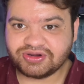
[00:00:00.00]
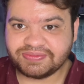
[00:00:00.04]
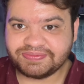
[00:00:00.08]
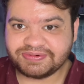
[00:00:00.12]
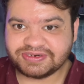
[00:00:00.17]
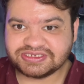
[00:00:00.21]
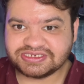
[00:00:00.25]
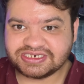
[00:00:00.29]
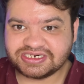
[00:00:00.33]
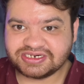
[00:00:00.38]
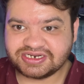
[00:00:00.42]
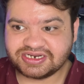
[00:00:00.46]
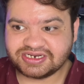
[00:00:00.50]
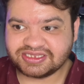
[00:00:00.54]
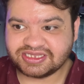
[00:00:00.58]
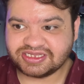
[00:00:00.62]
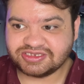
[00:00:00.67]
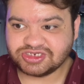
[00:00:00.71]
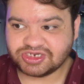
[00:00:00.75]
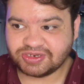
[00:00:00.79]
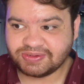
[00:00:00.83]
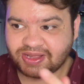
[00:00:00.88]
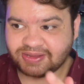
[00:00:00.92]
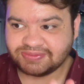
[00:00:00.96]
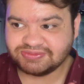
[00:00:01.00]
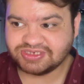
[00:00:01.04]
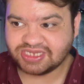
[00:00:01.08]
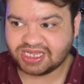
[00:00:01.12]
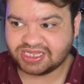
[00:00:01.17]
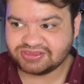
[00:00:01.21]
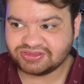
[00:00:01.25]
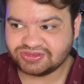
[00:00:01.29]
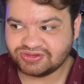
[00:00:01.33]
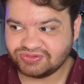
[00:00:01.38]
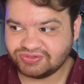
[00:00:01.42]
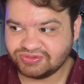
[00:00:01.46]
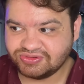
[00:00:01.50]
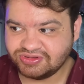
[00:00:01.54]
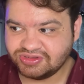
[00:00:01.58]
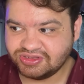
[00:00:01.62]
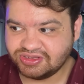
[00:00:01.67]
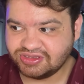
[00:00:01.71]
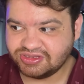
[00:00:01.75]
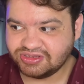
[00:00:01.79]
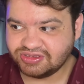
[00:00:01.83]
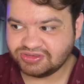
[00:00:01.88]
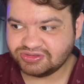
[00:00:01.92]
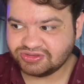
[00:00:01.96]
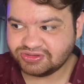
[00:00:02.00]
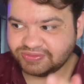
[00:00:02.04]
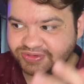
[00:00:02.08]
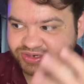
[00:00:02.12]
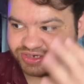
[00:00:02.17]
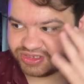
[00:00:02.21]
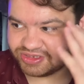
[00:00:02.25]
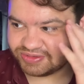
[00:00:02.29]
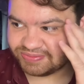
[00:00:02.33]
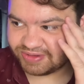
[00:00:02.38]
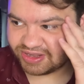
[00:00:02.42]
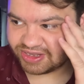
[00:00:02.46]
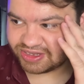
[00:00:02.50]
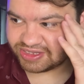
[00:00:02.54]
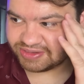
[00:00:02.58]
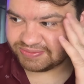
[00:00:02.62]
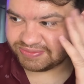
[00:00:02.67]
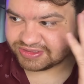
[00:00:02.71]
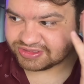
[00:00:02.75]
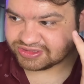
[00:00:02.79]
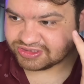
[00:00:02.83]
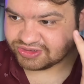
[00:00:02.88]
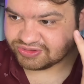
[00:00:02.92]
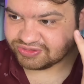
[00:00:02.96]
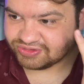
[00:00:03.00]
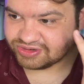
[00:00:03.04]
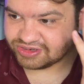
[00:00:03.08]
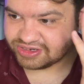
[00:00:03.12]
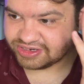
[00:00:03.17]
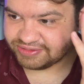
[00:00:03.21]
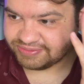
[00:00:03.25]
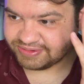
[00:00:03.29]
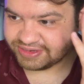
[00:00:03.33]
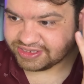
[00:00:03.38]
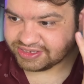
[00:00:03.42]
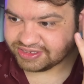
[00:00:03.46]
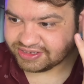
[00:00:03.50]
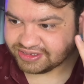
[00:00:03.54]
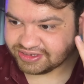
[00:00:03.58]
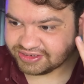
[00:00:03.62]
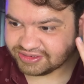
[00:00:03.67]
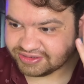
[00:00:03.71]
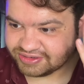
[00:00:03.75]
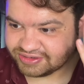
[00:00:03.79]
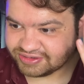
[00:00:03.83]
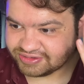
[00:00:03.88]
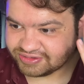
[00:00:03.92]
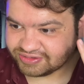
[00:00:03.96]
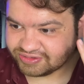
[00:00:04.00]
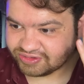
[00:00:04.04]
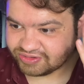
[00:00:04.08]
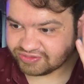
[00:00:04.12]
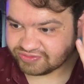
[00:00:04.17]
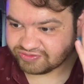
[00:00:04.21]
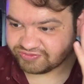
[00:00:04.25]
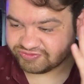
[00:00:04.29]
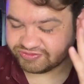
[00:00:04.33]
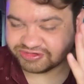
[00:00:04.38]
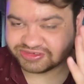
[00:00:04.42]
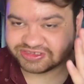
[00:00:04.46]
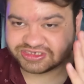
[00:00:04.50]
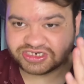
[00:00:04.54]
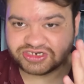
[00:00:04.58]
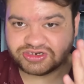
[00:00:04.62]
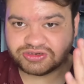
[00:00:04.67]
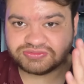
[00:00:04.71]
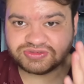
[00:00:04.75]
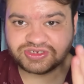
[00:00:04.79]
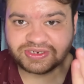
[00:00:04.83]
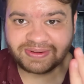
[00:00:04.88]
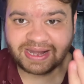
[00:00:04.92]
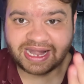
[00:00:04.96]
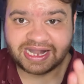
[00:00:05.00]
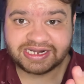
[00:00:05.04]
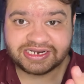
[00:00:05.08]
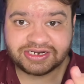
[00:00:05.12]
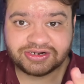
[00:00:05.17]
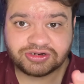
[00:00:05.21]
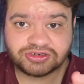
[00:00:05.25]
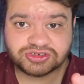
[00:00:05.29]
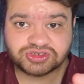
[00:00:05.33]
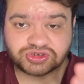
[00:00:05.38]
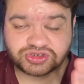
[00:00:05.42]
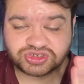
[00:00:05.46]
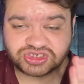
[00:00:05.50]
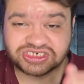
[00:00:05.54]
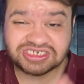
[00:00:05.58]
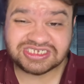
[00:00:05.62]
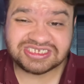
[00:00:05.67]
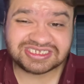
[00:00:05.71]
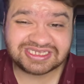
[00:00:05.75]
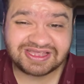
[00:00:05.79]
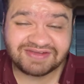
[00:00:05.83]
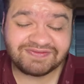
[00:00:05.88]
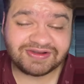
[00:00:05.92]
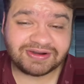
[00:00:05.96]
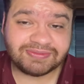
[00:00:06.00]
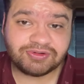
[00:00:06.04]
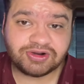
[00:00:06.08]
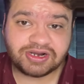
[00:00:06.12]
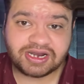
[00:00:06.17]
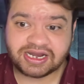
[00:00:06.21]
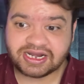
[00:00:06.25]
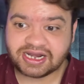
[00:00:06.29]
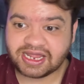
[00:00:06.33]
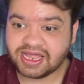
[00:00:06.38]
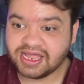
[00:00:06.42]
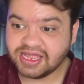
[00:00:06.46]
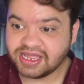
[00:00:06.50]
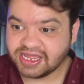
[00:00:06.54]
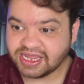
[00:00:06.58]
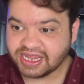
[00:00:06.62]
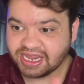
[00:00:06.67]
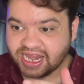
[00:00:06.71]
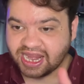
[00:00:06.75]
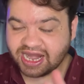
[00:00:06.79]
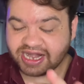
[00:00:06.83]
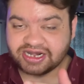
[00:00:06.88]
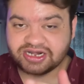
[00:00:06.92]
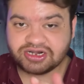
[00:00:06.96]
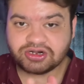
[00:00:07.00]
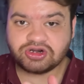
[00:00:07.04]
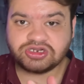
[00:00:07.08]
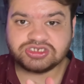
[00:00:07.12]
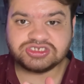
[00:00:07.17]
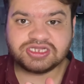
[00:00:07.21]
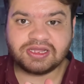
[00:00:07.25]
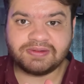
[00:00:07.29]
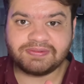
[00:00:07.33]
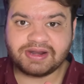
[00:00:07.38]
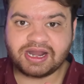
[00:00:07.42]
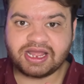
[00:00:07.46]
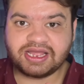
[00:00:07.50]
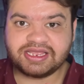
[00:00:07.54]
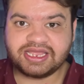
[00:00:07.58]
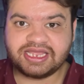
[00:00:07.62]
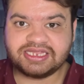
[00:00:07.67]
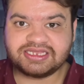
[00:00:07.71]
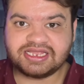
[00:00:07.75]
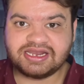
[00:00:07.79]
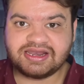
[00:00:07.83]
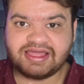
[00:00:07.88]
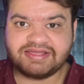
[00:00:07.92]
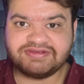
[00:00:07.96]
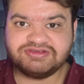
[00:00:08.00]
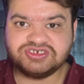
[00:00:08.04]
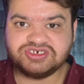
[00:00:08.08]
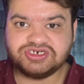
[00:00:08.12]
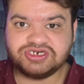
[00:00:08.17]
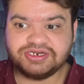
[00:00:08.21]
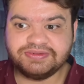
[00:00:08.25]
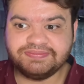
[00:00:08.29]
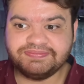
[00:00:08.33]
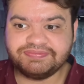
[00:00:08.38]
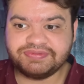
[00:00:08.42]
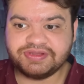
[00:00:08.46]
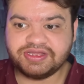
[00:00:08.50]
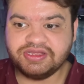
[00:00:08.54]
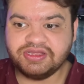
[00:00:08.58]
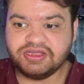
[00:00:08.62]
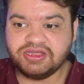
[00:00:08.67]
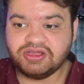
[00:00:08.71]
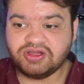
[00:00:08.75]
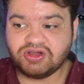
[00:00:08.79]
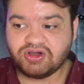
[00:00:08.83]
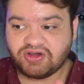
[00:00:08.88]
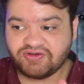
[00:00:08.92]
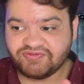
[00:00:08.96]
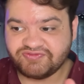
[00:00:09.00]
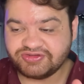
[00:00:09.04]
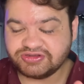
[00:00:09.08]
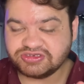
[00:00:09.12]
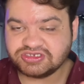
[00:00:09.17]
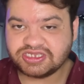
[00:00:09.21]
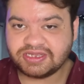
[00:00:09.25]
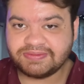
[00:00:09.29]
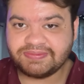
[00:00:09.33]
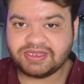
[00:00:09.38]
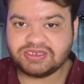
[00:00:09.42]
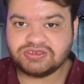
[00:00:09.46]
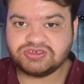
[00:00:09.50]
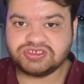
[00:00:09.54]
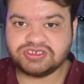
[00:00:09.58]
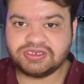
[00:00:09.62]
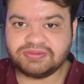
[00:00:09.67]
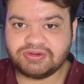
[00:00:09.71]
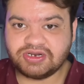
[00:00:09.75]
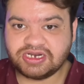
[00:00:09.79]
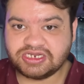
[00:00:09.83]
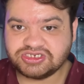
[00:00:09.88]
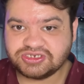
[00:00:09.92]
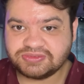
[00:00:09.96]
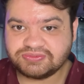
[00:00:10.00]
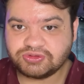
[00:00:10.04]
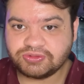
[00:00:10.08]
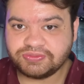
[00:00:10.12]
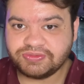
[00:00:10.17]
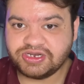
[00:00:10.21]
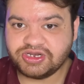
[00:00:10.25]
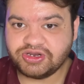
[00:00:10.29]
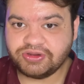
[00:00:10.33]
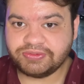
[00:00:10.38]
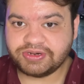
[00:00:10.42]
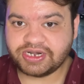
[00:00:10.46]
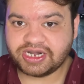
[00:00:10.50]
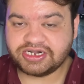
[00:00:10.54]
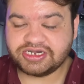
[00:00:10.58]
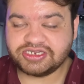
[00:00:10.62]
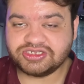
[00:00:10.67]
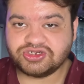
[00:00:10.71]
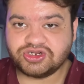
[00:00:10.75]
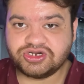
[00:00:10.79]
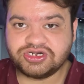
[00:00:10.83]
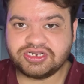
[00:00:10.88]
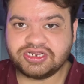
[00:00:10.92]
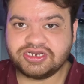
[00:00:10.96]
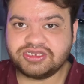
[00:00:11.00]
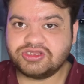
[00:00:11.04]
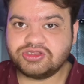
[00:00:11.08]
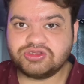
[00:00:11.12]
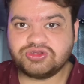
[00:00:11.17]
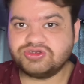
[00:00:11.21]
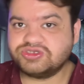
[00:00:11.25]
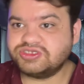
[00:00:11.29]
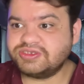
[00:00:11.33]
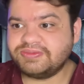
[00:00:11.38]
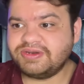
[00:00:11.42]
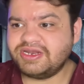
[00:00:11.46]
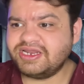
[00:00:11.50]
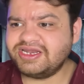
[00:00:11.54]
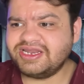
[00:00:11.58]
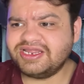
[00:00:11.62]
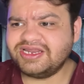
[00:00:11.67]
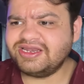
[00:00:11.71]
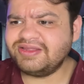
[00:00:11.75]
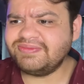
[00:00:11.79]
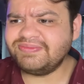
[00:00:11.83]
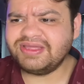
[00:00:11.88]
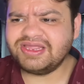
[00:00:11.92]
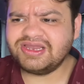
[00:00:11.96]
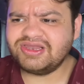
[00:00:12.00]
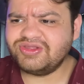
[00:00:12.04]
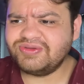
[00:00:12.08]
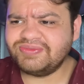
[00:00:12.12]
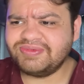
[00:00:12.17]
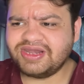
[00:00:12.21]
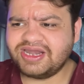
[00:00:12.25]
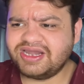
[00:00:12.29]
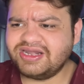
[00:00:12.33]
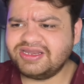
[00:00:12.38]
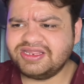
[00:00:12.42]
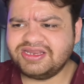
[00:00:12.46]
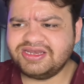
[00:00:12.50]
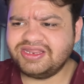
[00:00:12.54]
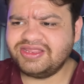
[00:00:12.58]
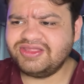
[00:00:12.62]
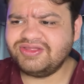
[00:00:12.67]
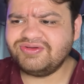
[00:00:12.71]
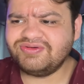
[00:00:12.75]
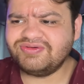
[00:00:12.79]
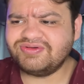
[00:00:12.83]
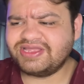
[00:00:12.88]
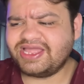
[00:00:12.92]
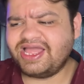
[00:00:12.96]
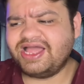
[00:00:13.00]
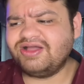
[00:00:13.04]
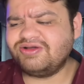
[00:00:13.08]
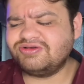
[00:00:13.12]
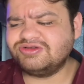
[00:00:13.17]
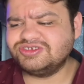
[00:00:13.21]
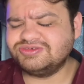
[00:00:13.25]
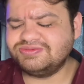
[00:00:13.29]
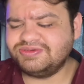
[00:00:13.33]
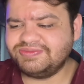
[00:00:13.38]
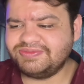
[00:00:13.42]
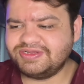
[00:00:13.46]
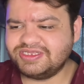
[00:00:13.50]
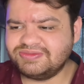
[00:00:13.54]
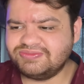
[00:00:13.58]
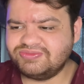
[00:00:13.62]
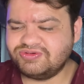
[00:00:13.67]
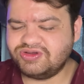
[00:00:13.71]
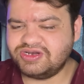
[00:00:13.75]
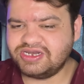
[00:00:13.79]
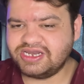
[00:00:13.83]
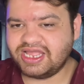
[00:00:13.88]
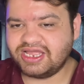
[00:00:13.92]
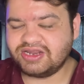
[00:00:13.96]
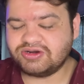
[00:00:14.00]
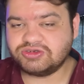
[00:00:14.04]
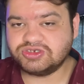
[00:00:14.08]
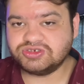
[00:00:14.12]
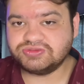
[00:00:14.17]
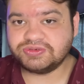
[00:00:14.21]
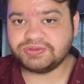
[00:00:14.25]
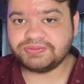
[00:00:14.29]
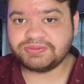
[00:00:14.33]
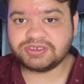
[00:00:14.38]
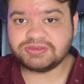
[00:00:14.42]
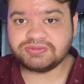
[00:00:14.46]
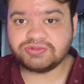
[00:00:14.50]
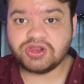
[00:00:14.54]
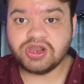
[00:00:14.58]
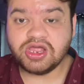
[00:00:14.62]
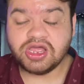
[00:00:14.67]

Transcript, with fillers: रिप्रेजेंट करता है जब आप जाते हो तो मेरे दिमाग की बत्ती खुल गई भाई और वो फूसी ट्यूब जब एडन रॉस को जी सेवन बोला ना एडन रॉस घबरा गया था लाइव स्ट्रीम पे और फिर उसके बाद उसने बोला जब तुम इल्यूमिनाटी ज्वाइन करते तो उसने बोला नहीं नहीं मैं इल्यूमिनाटी नहीं हूँ क्या कुछ भी मत बोल यार कुछ भी मत बोल